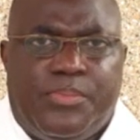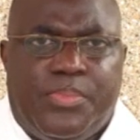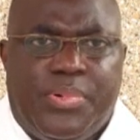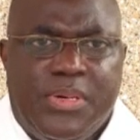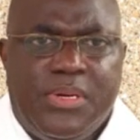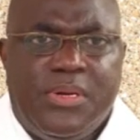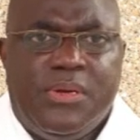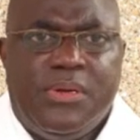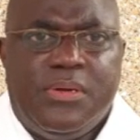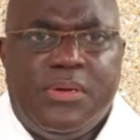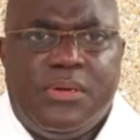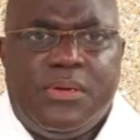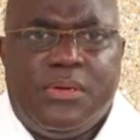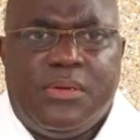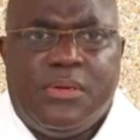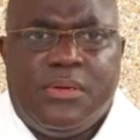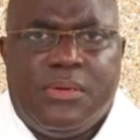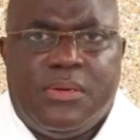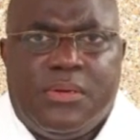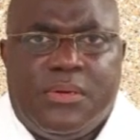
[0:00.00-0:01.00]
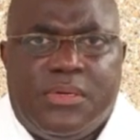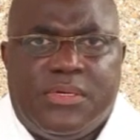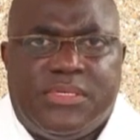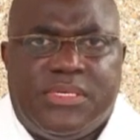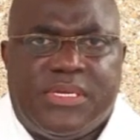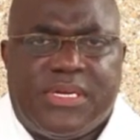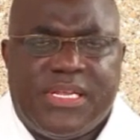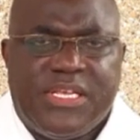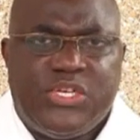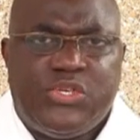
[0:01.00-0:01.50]
peut
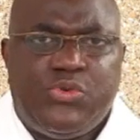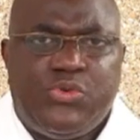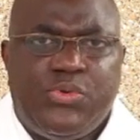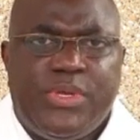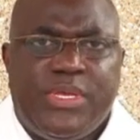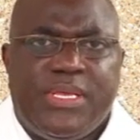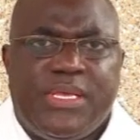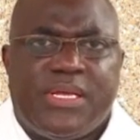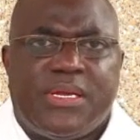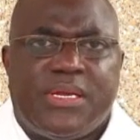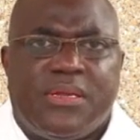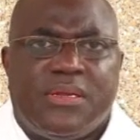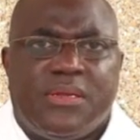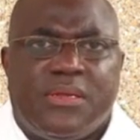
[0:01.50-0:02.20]
se réjouir